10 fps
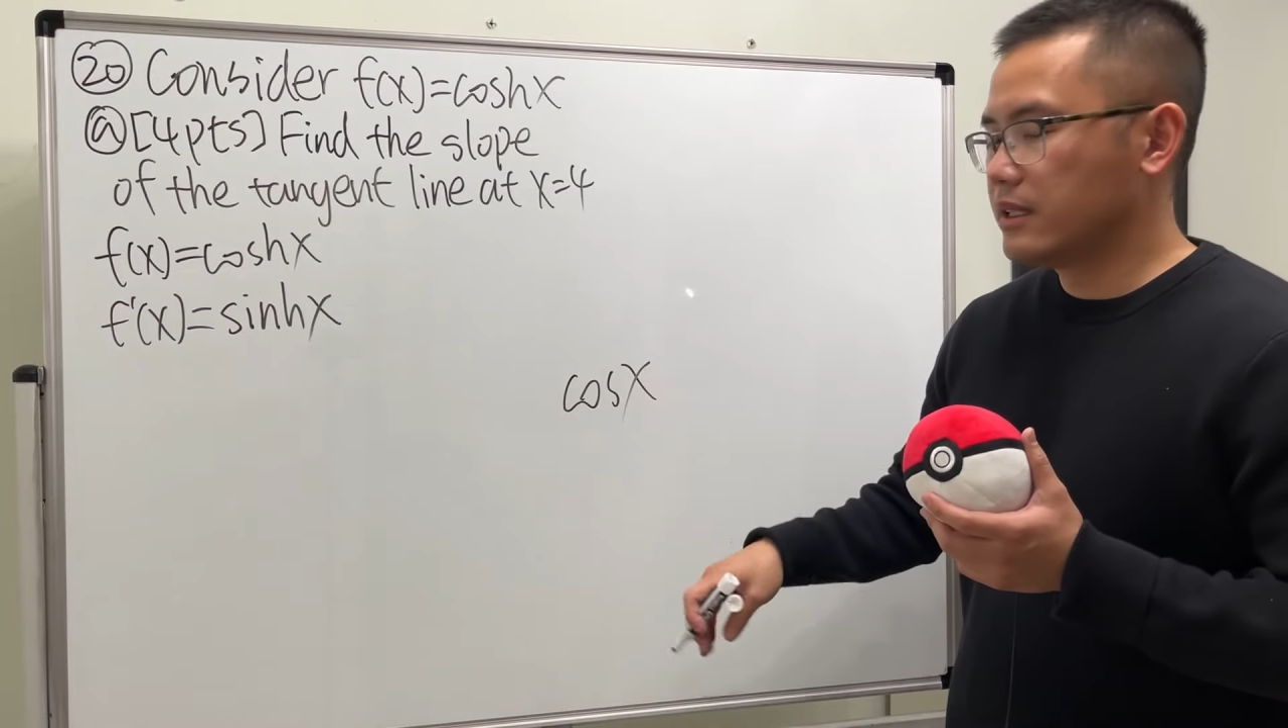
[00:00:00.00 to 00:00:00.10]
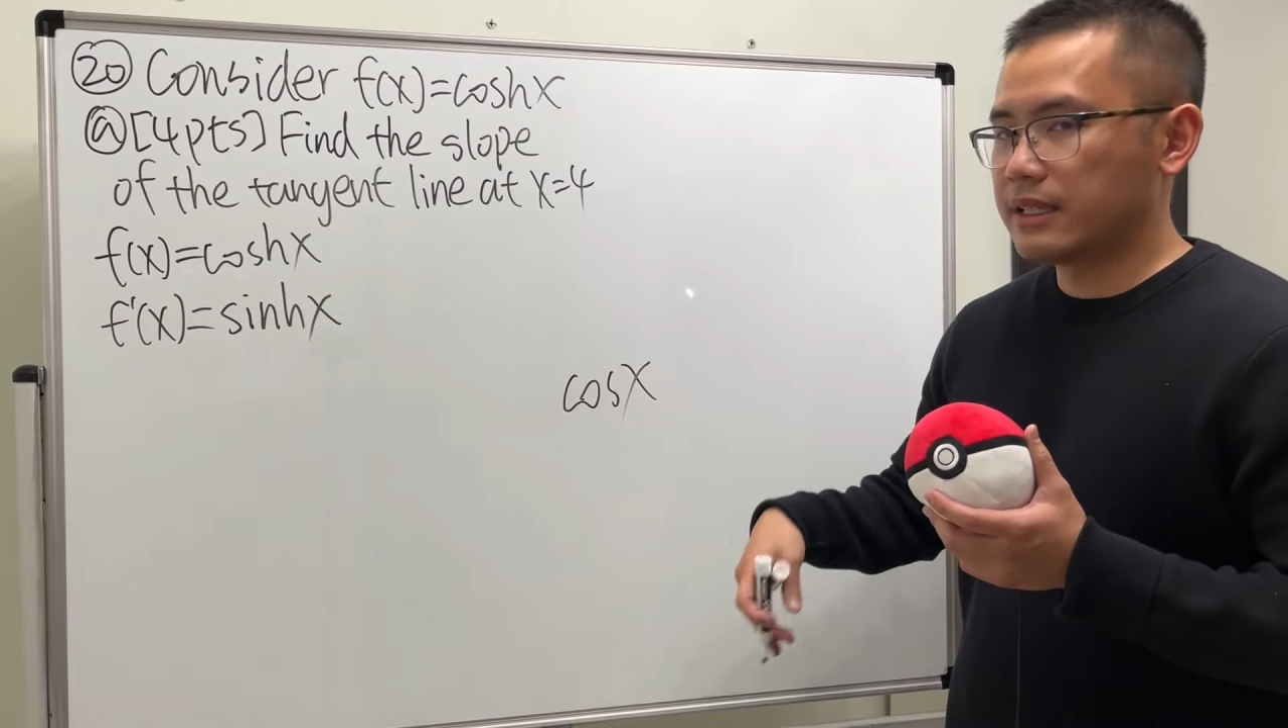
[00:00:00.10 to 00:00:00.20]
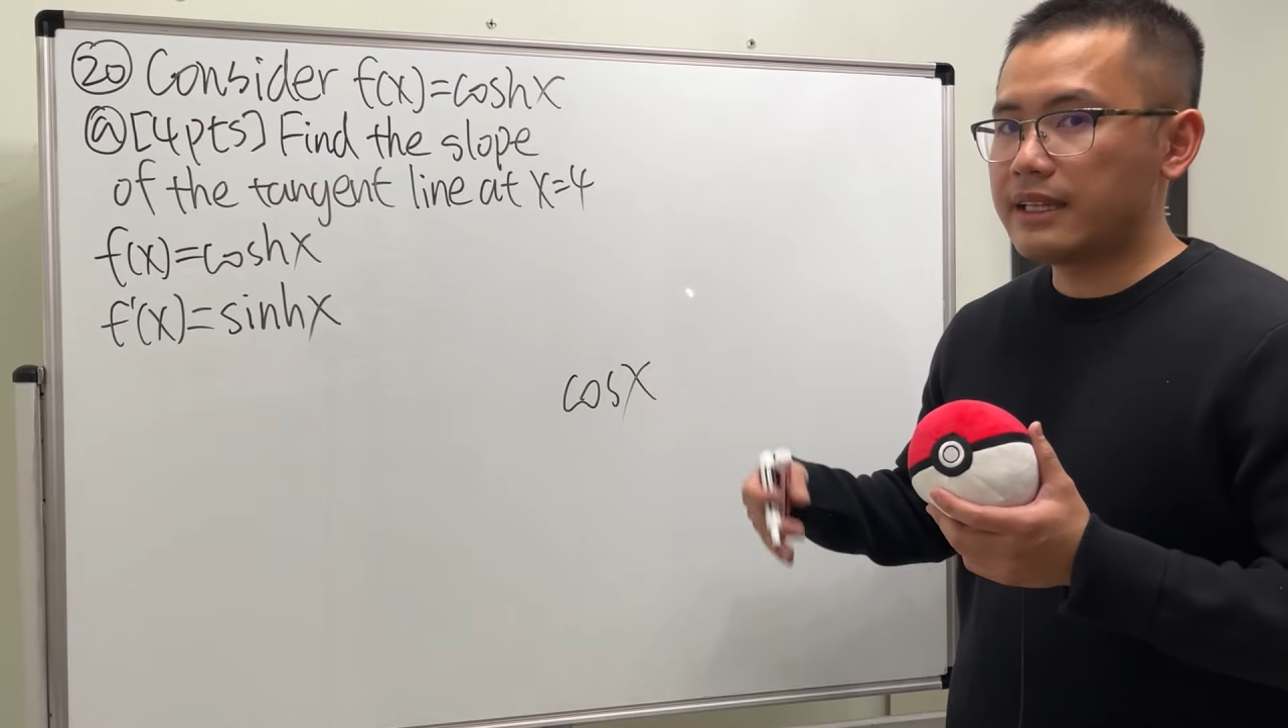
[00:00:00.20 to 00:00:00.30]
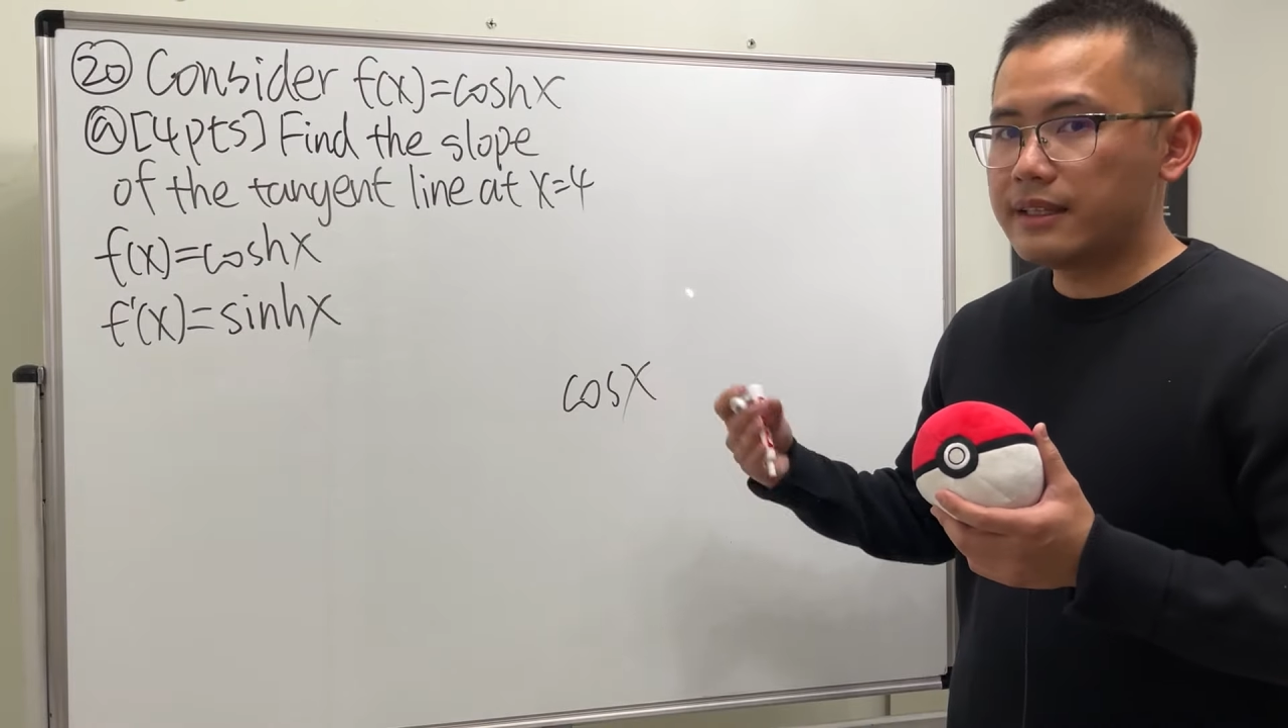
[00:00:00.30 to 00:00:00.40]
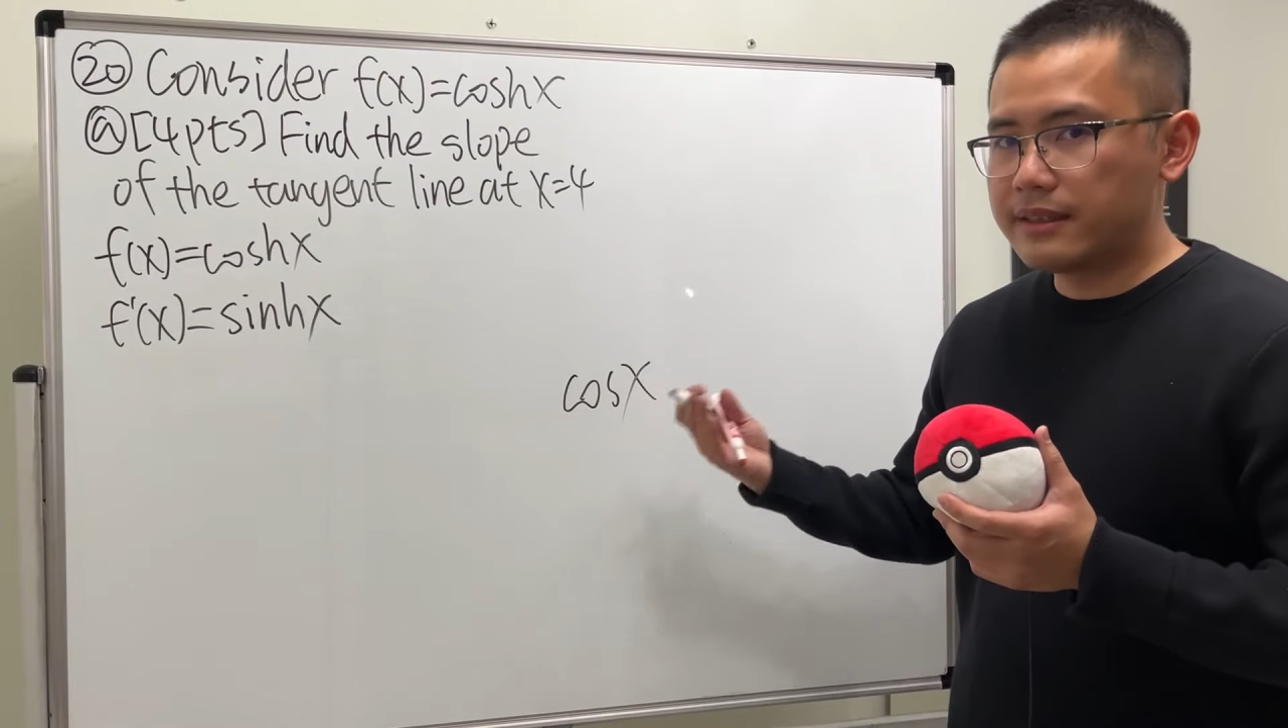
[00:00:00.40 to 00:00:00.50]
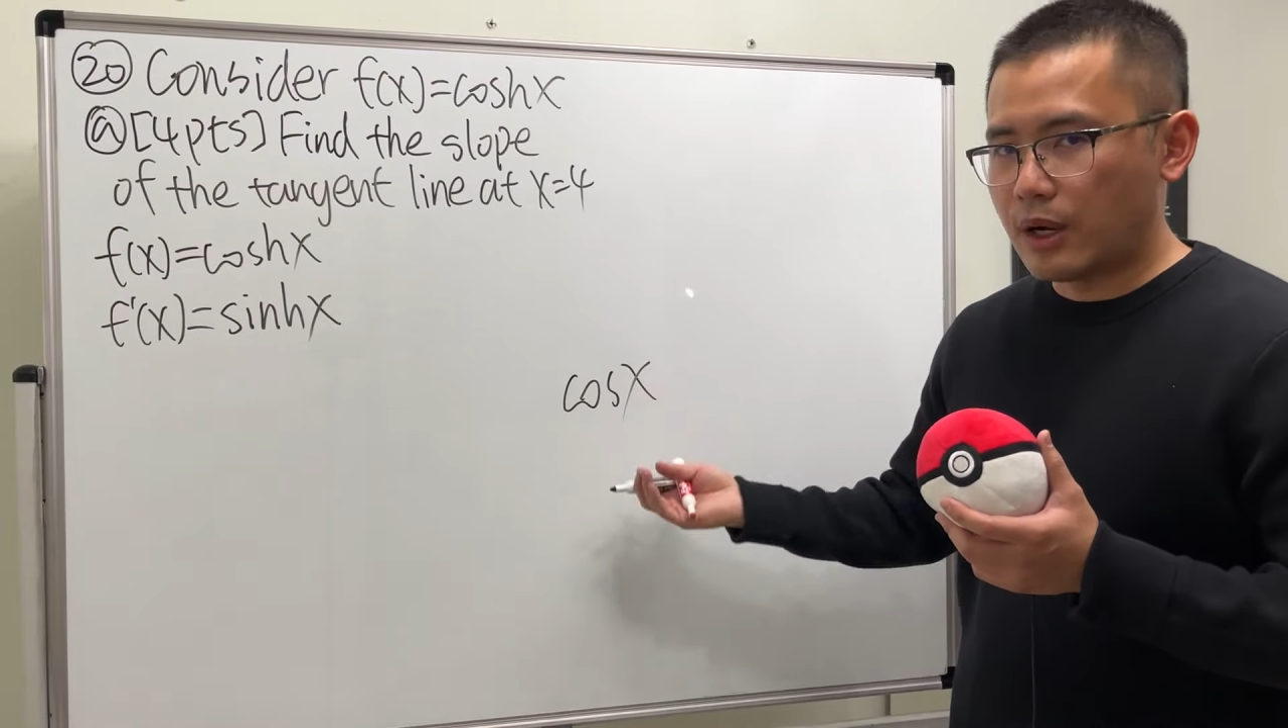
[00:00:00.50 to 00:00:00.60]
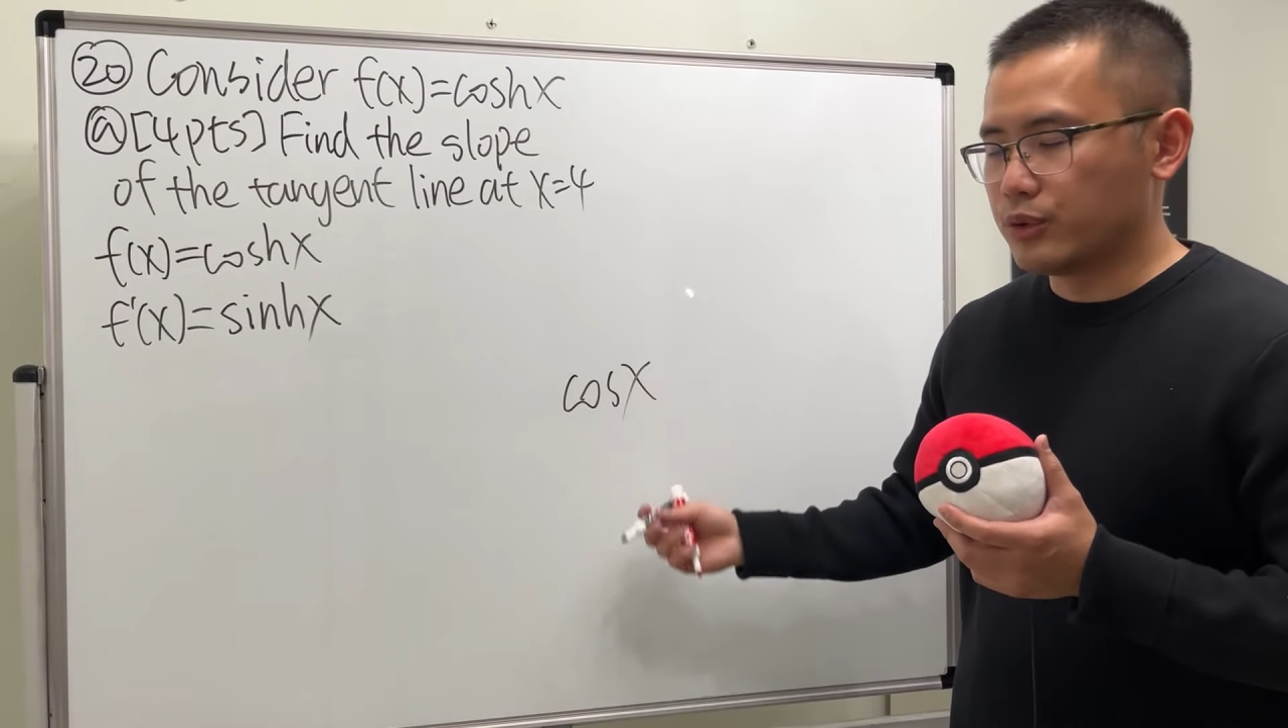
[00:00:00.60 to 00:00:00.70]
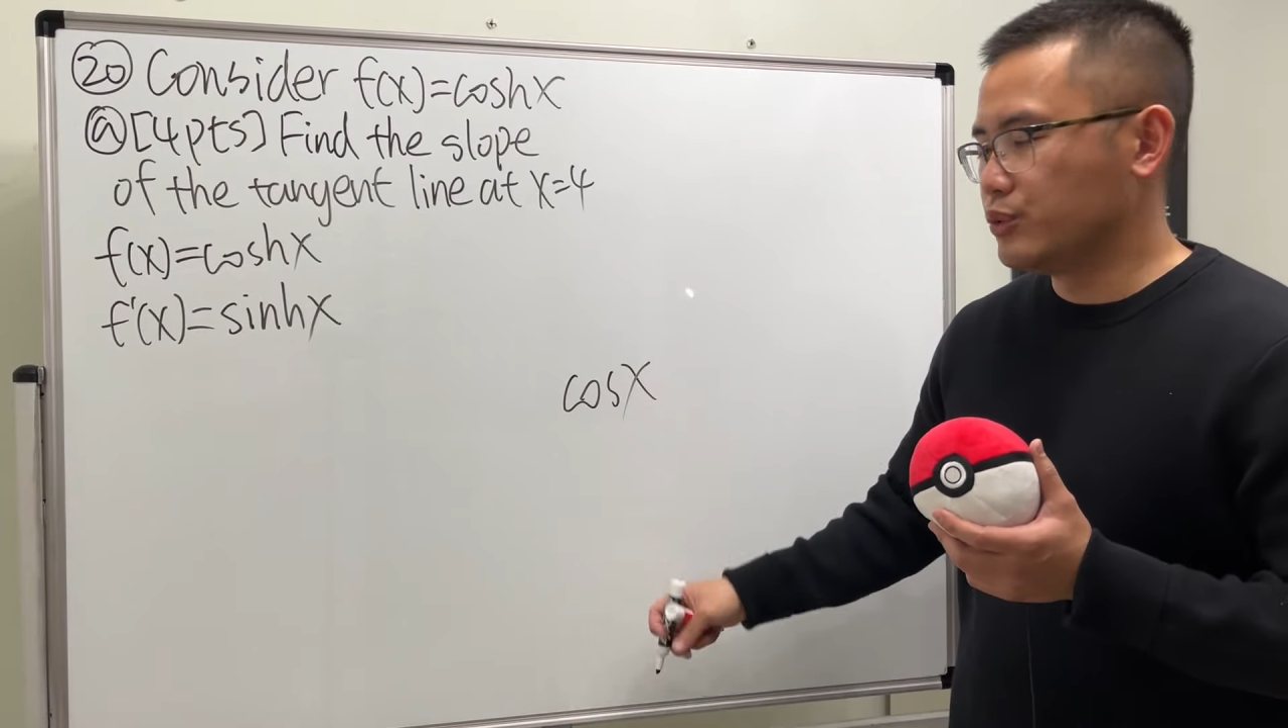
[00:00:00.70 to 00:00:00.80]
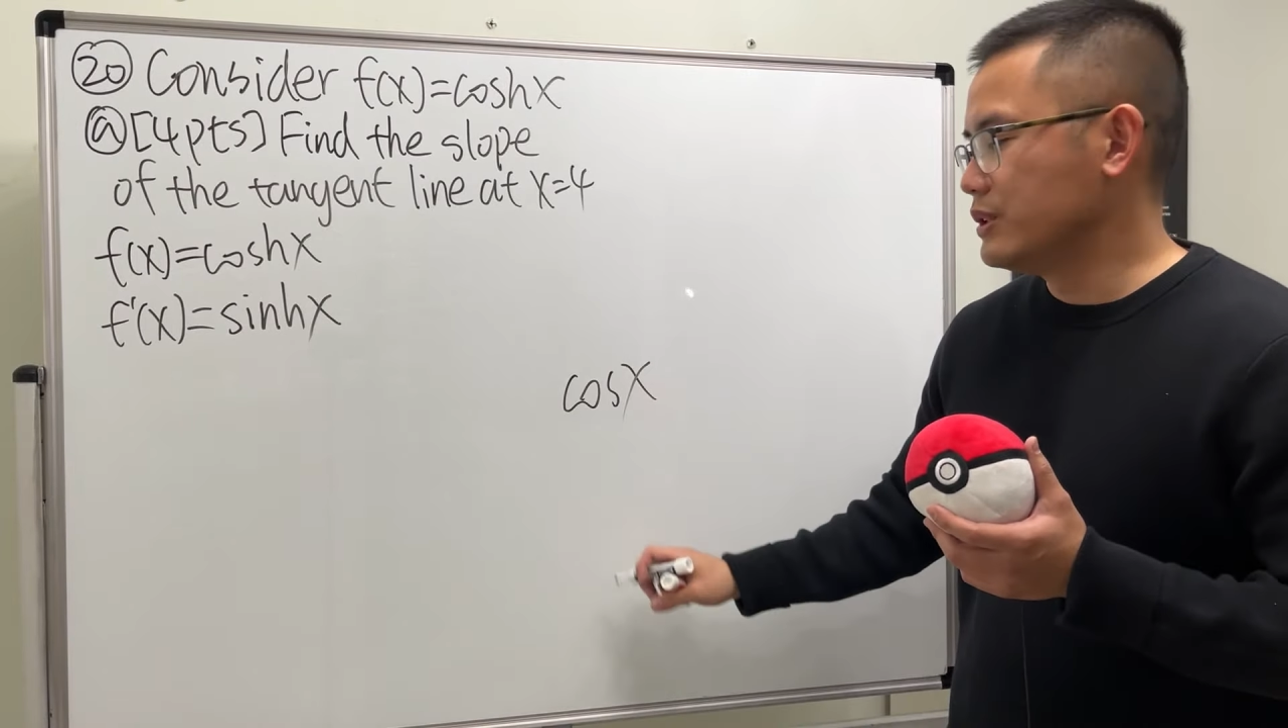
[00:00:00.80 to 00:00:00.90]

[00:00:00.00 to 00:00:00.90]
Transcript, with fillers: 它的导数